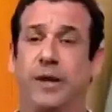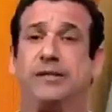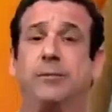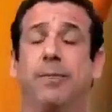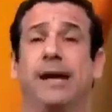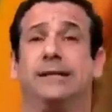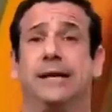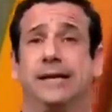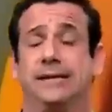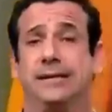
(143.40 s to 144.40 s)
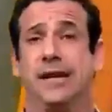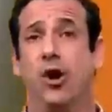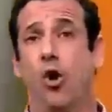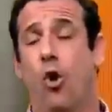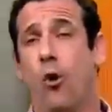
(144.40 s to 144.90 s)
principais lances,
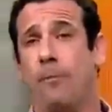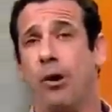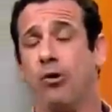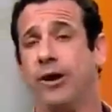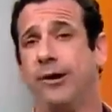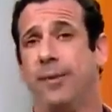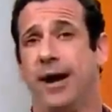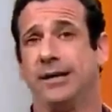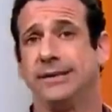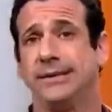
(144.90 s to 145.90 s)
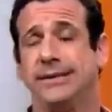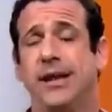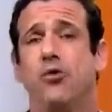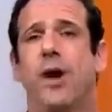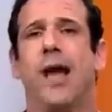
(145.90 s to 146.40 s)
Ô Paulo Lima,
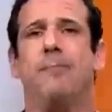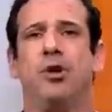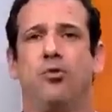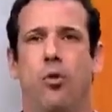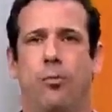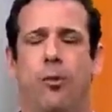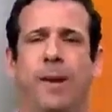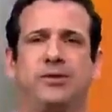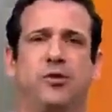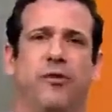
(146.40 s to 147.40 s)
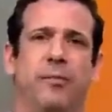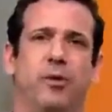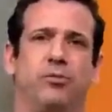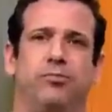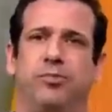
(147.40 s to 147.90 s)
sem o Gabigol, por mais que o
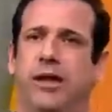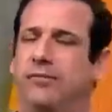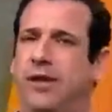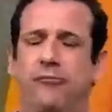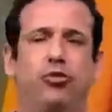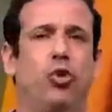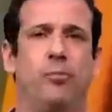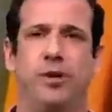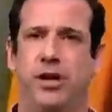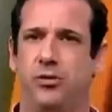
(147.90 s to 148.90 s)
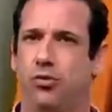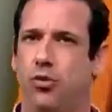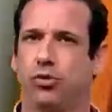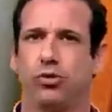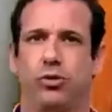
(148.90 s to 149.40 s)
Flamengo teve o domínio, o
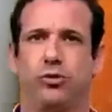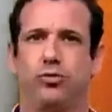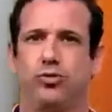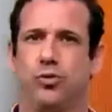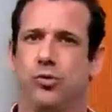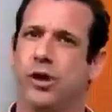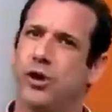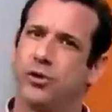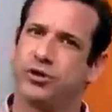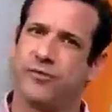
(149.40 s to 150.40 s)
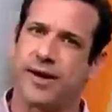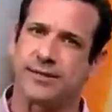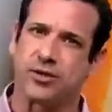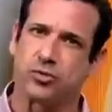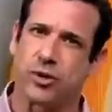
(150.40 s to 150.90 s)
controle do jogo, criou
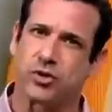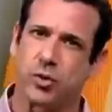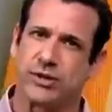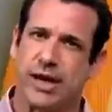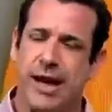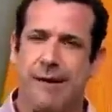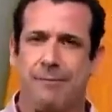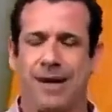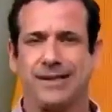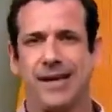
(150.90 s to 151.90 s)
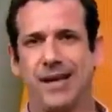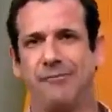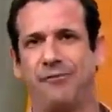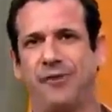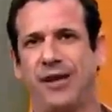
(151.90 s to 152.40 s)
diversas situações, mas
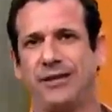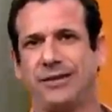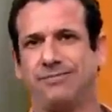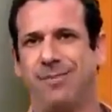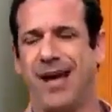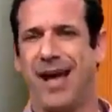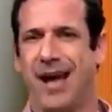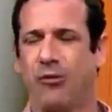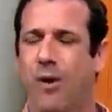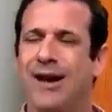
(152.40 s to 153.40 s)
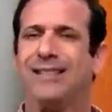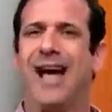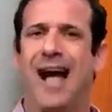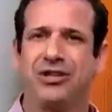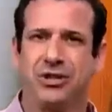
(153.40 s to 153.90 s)
aí fez a,
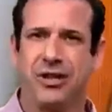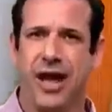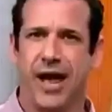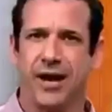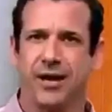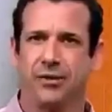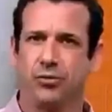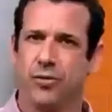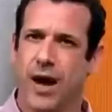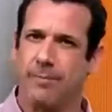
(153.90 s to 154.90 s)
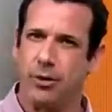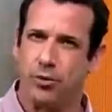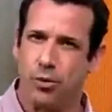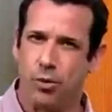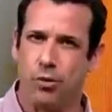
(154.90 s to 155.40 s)
qualidade técnica de um
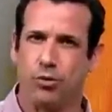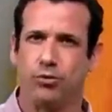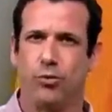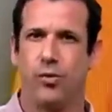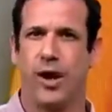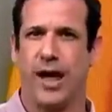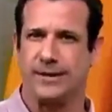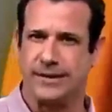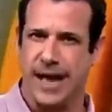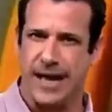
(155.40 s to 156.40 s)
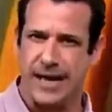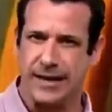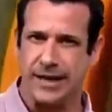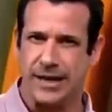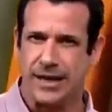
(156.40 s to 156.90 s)
Gabigol, de um
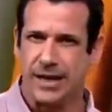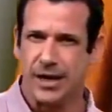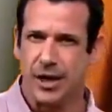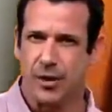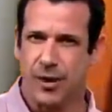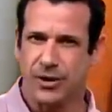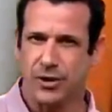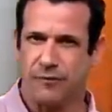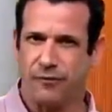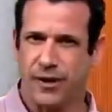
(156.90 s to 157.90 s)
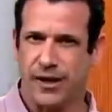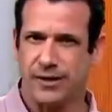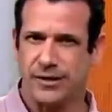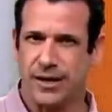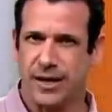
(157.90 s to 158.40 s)
Rascaeta, eu acho que
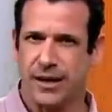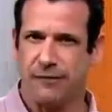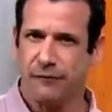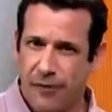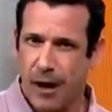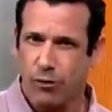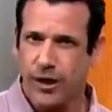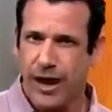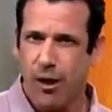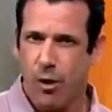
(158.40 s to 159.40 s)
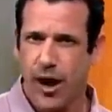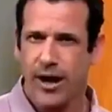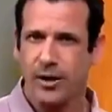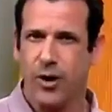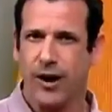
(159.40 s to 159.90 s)
fez é, falta na hora
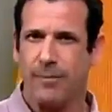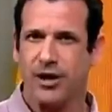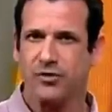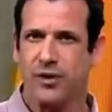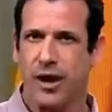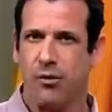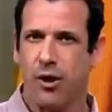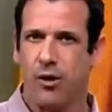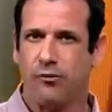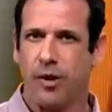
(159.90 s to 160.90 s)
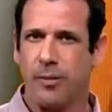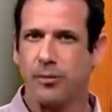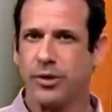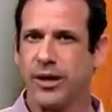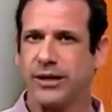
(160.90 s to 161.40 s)
ali do arremate final. O
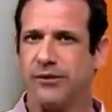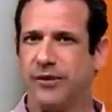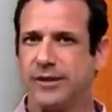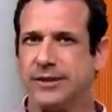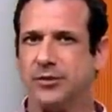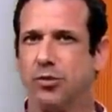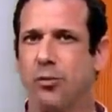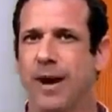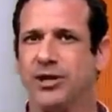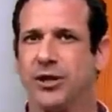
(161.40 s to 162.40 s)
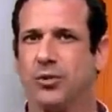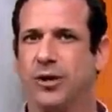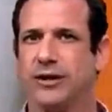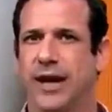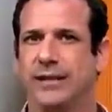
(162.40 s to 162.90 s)
Flamengo poderia ter vencido com mais
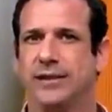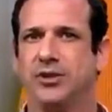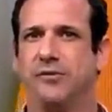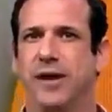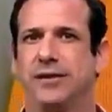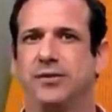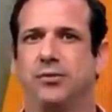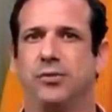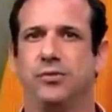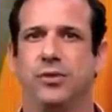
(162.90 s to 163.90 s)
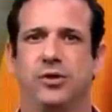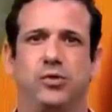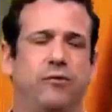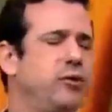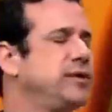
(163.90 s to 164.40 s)
tranquilidade se tivesse com a
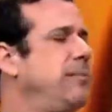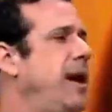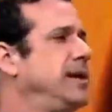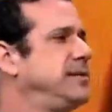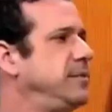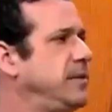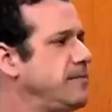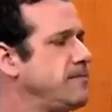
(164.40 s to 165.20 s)
sua força máxima.